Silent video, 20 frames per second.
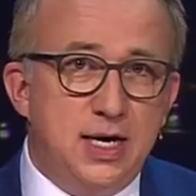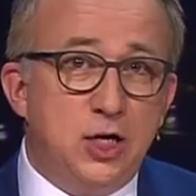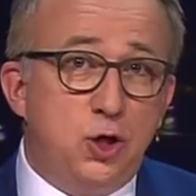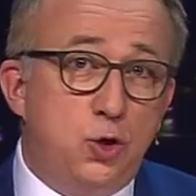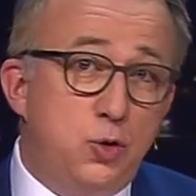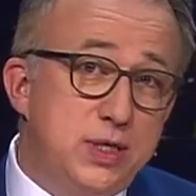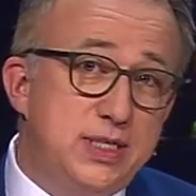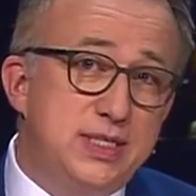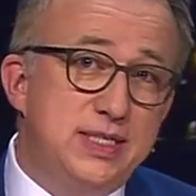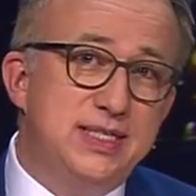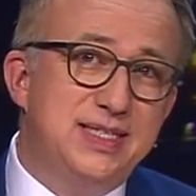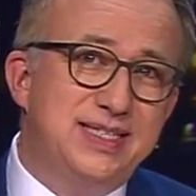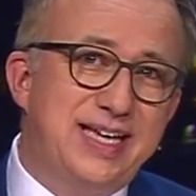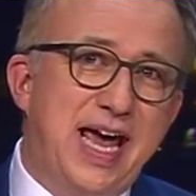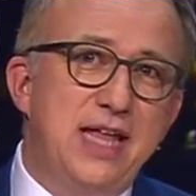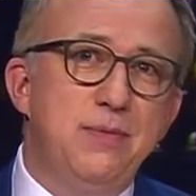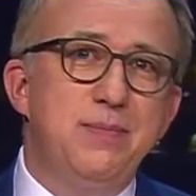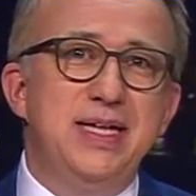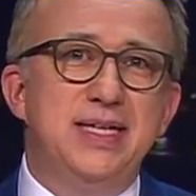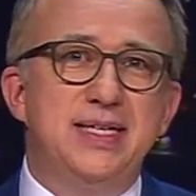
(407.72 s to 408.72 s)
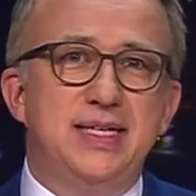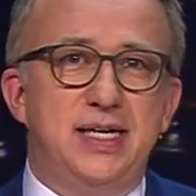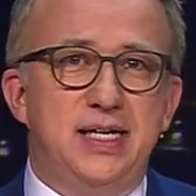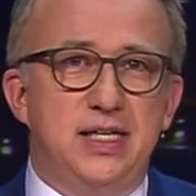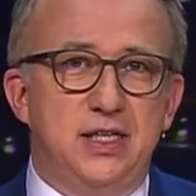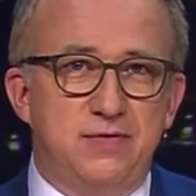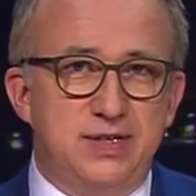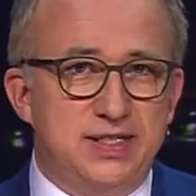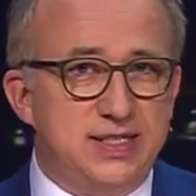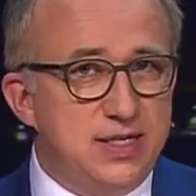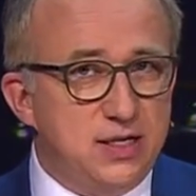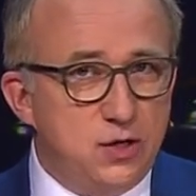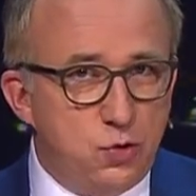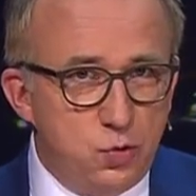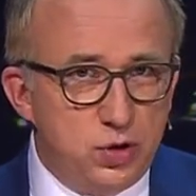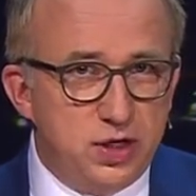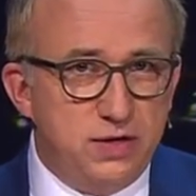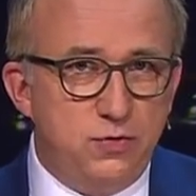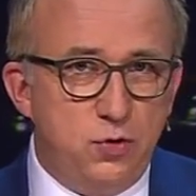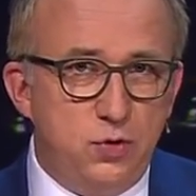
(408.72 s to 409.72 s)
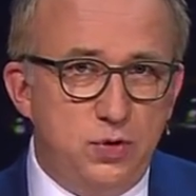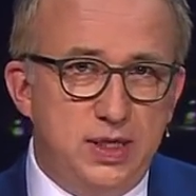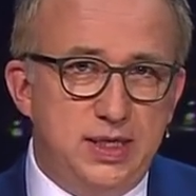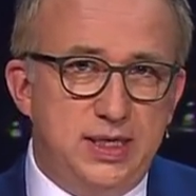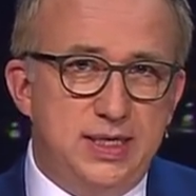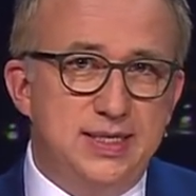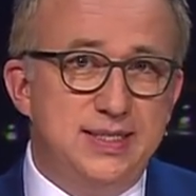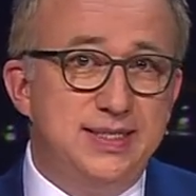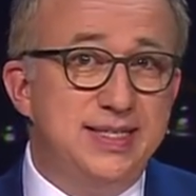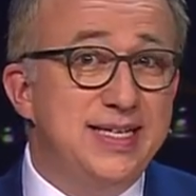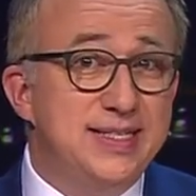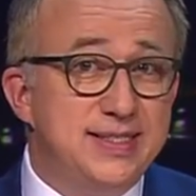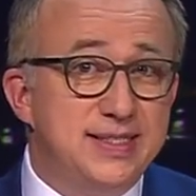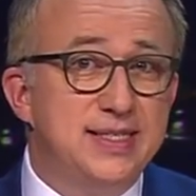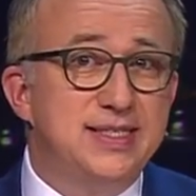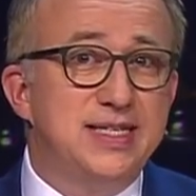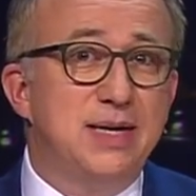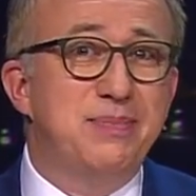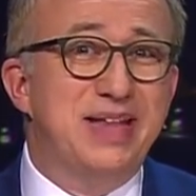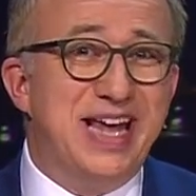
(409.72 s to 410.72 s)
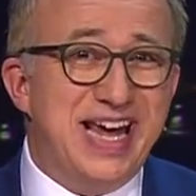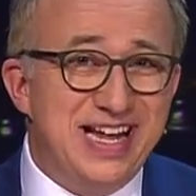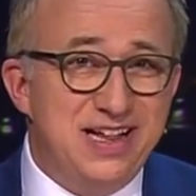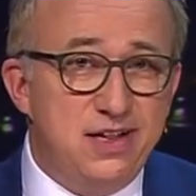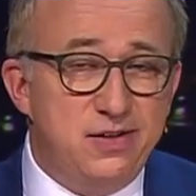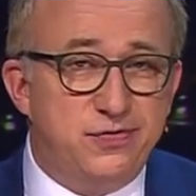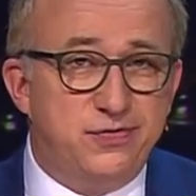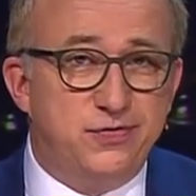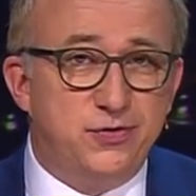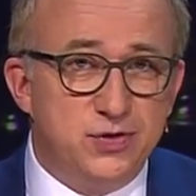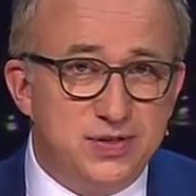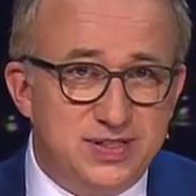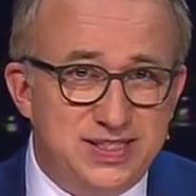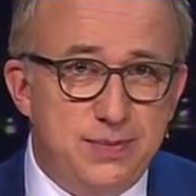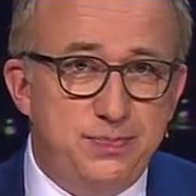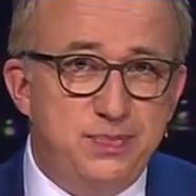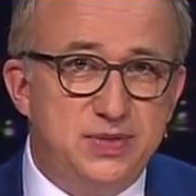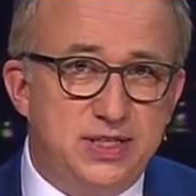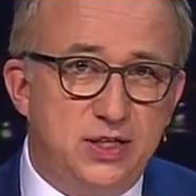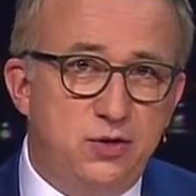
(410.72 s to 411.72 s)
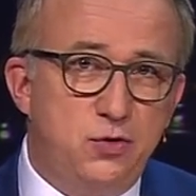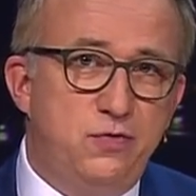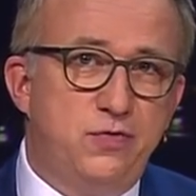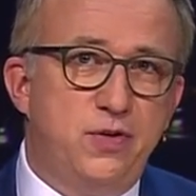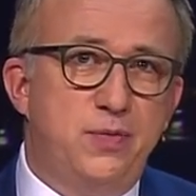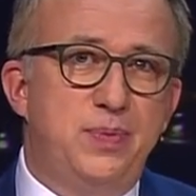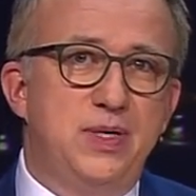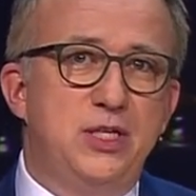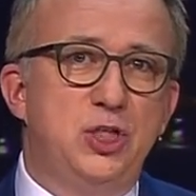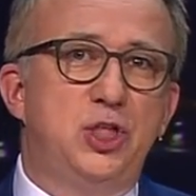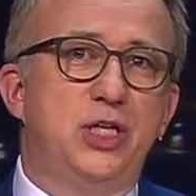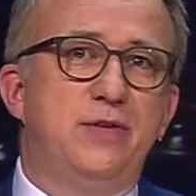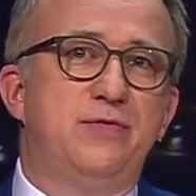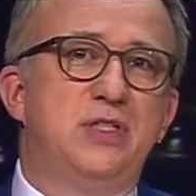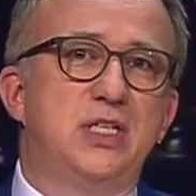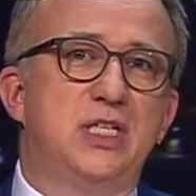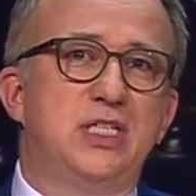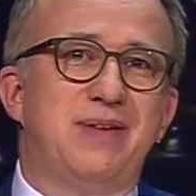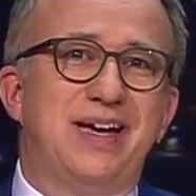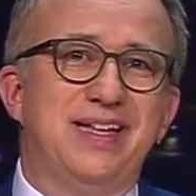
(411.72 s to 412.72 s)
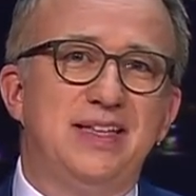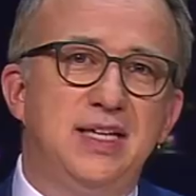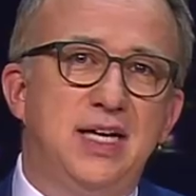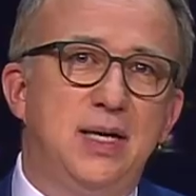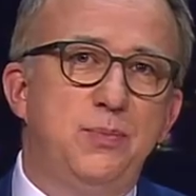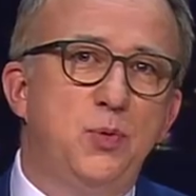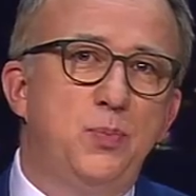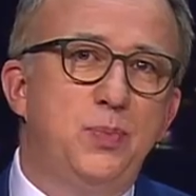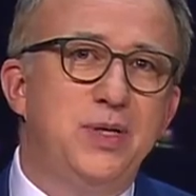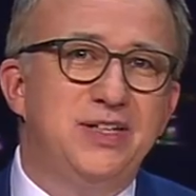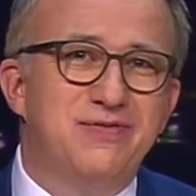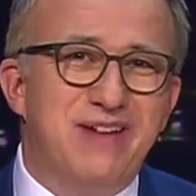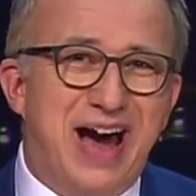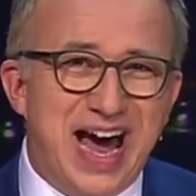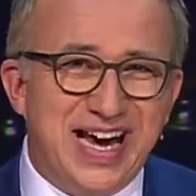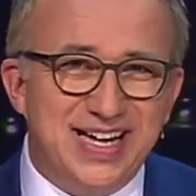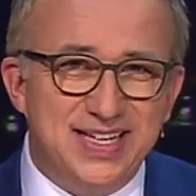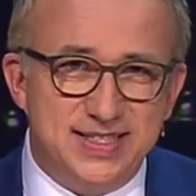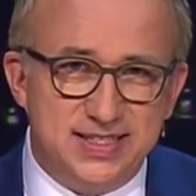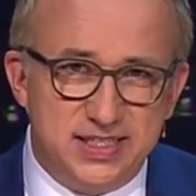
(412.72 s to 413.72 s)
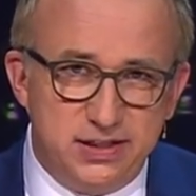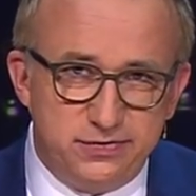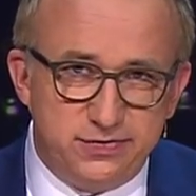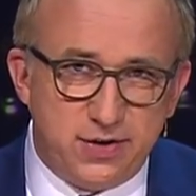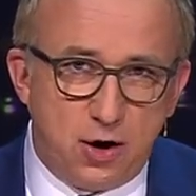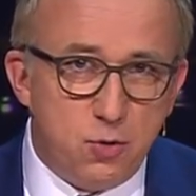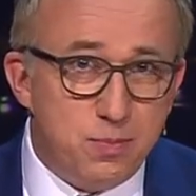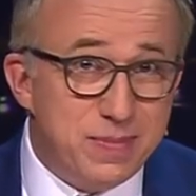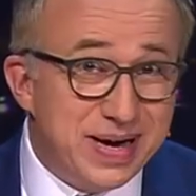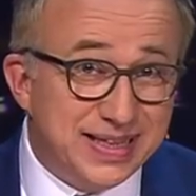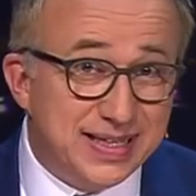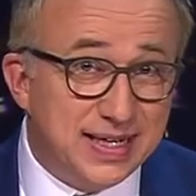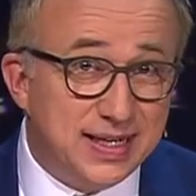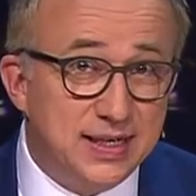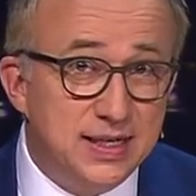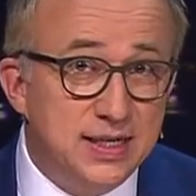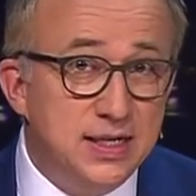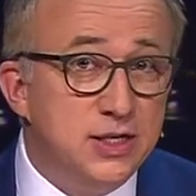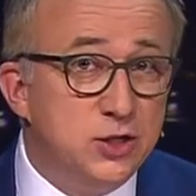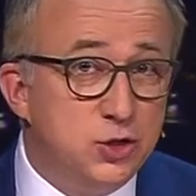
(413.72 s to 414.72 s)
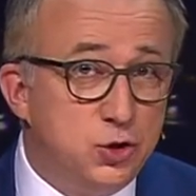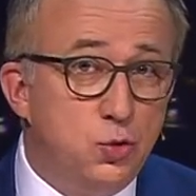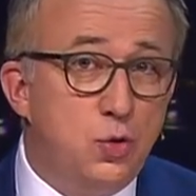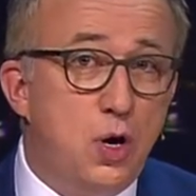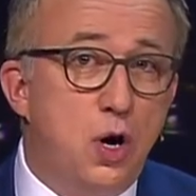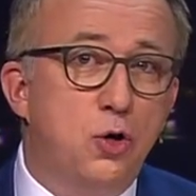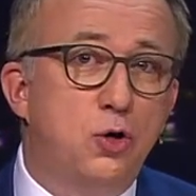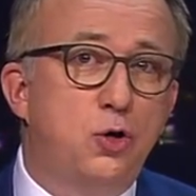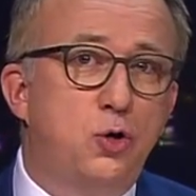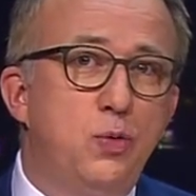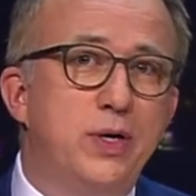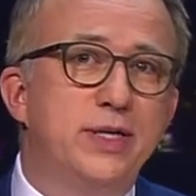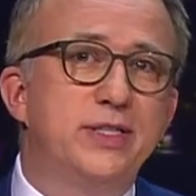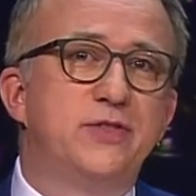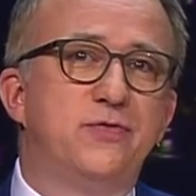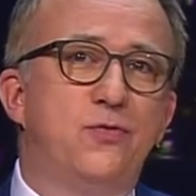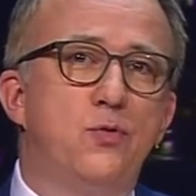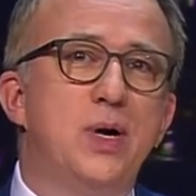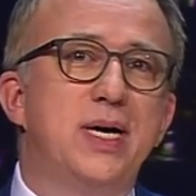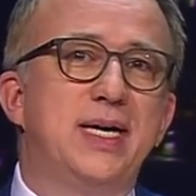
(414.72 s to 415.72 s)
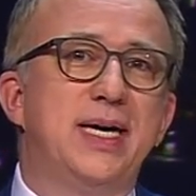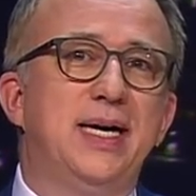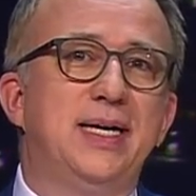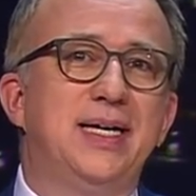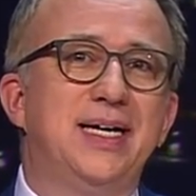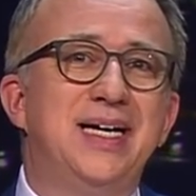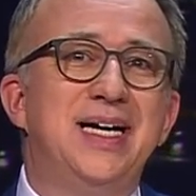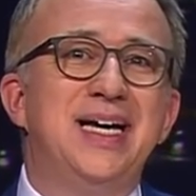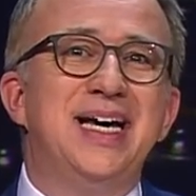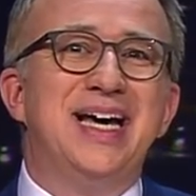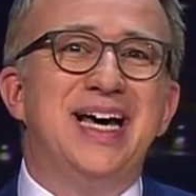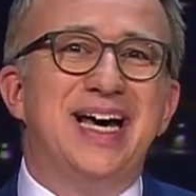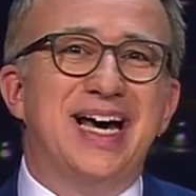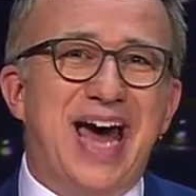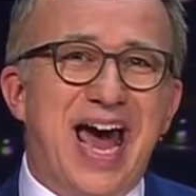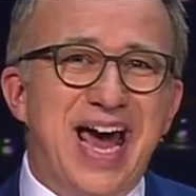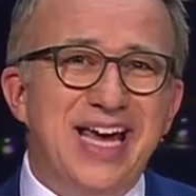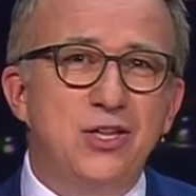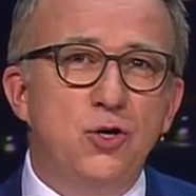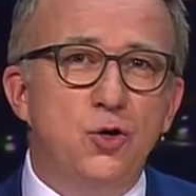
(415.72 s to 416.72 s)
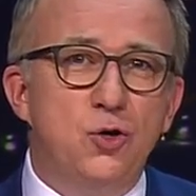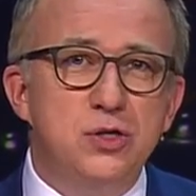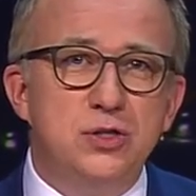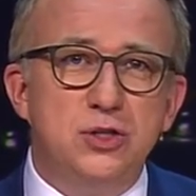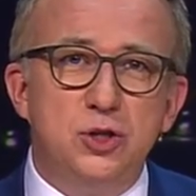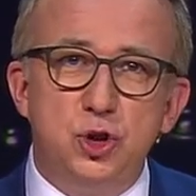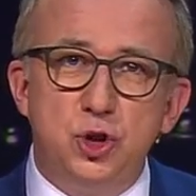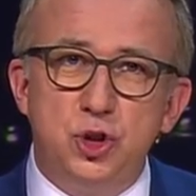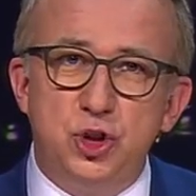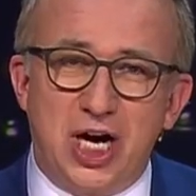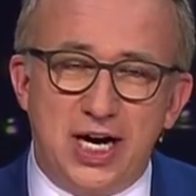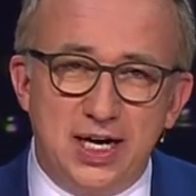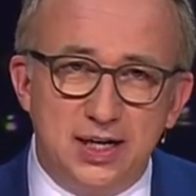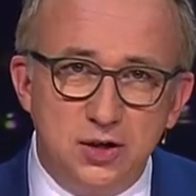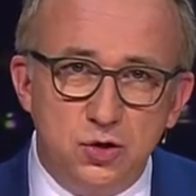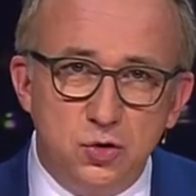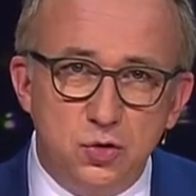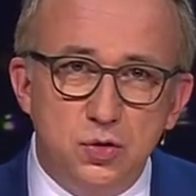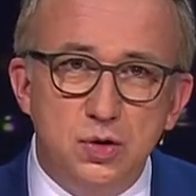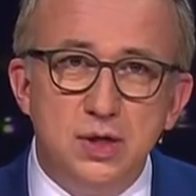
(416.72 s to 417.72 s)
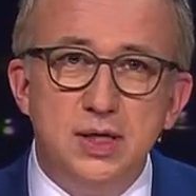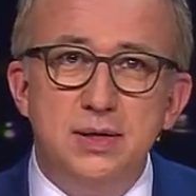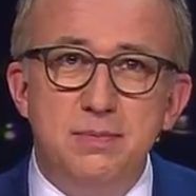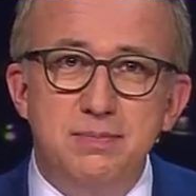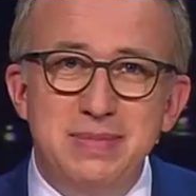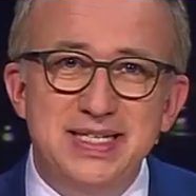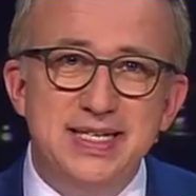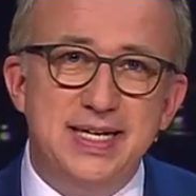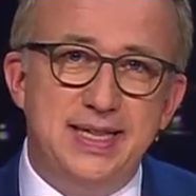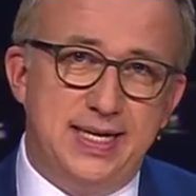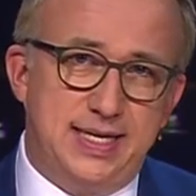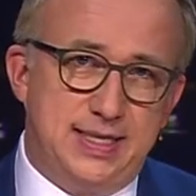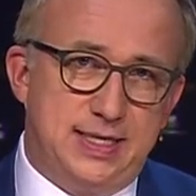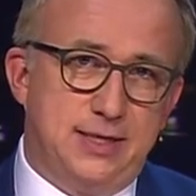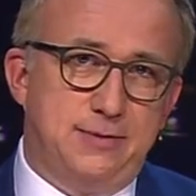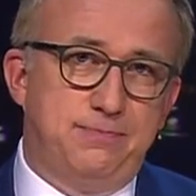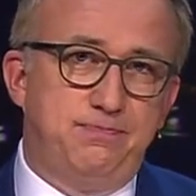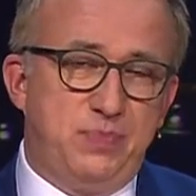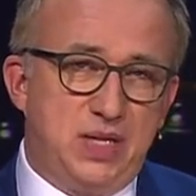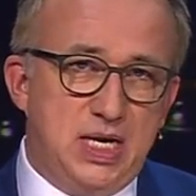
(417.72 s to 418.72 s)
Kurz ist kein Mitglied, was eher ungewöhnlich ist. Insgesamt elf von 17 ÖVP-Chefs der Zweiten Republik waren CV-Männer. So auch Kurz Vorgänger Reinhold Django Mitterlehner.